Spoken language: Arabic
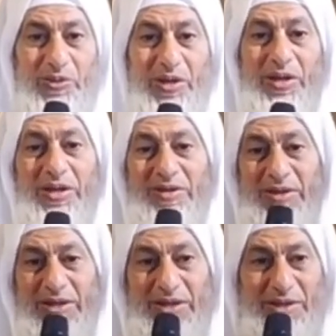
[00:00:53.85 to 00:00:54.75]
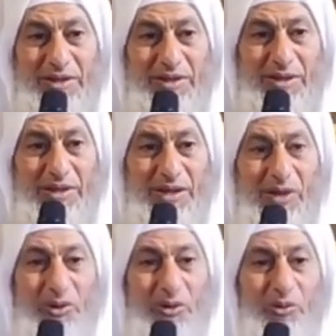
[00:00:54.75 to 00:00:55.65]
غازيا
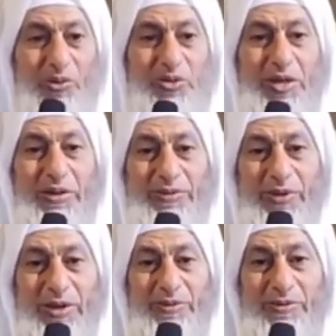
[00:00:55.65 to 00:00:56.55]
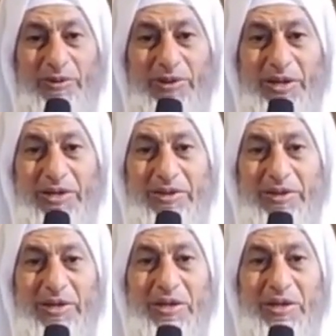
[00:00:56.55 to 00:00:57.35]
أو مسافرا فمات